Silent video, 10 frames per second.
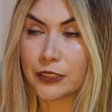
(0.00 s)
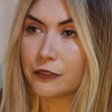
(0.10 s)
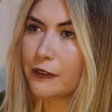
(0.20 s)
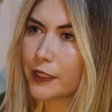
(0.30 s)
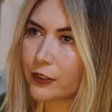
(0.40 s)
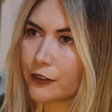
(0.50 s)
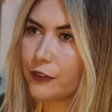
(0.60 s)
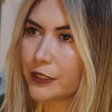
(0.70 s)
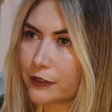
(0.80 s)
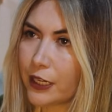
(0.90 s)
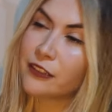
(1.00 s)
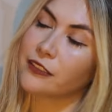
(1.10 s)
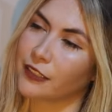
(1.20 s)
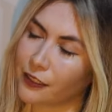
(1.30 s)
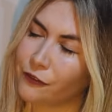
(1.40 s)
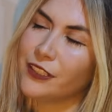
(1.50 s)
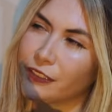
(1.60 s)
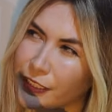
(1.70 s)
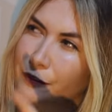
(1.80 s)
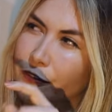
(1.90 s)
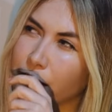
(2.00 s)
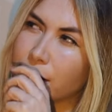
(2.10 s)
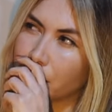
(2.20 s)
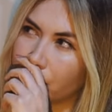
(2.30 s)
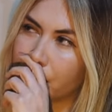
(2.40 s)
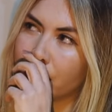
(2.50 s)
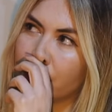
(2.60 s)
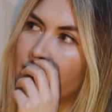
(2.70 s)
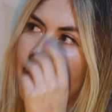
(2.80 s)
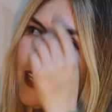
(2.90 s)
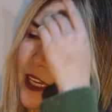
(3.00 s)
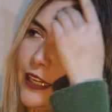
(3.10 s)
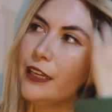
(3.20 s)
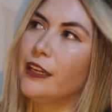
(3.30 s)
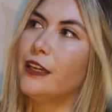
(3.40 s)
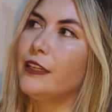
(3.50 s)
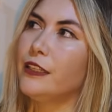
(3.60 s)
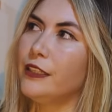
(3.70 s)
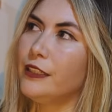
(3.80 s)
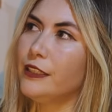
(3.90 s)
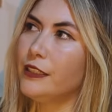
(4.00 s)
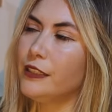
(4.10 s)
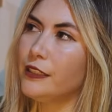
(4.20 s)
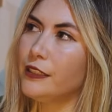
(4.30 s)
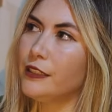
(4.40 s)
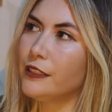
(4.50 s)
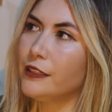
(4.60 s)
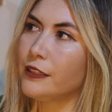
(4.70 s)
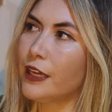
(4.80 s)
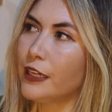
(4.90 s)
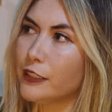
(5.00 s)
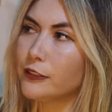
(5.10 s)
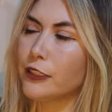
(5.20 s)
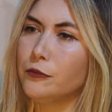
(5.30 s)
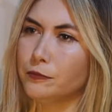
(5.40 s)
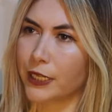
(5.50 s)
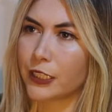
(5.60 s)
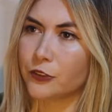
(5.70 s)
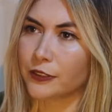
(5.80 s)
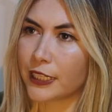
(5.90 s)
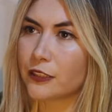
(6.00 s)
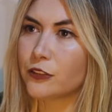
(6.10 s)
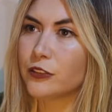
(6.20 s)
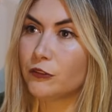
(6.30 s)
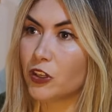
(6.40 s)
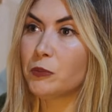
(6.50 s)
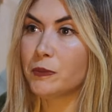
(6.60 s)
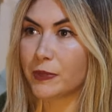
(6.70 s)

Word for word: 19 creo que fue. Antes, ah, fui, sí, fue antes de COVID. Eh, y de ahí hice un par de contactos y luego me